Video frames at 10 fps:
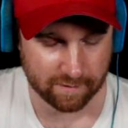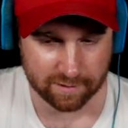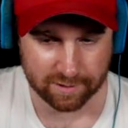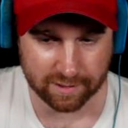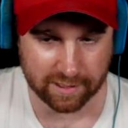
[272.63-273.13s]
Ich
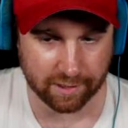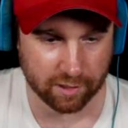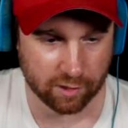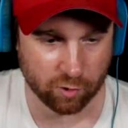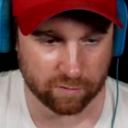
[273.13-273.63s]
hätte gerne
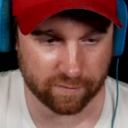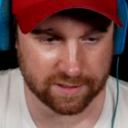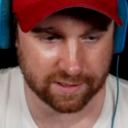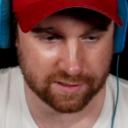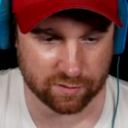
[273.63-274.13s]
geguckt, was
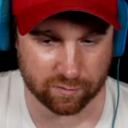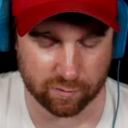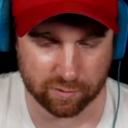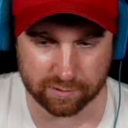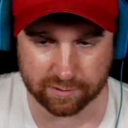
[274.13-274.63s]
jetzt so.
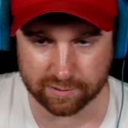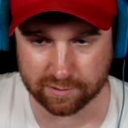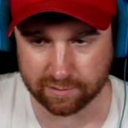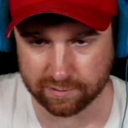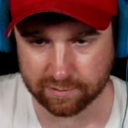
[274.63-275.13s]
Äh,
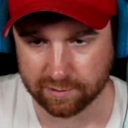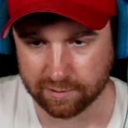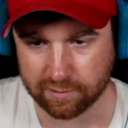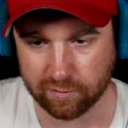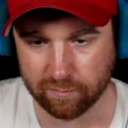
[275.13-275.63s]

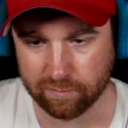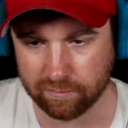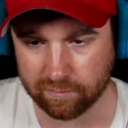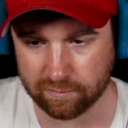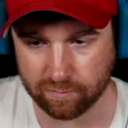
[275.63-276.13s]
ne,
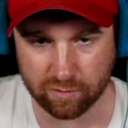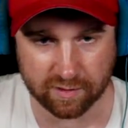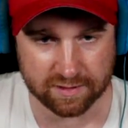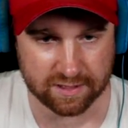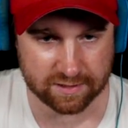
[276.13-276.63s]
boah, wann
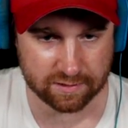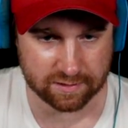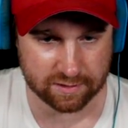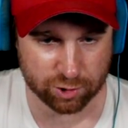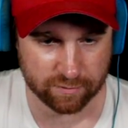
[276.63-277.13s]
ist das? Ist
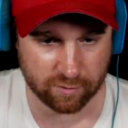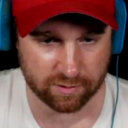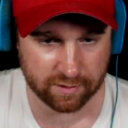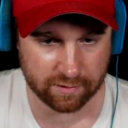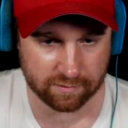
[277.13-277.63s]
das schon eine Woche
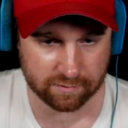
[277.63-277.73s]
her?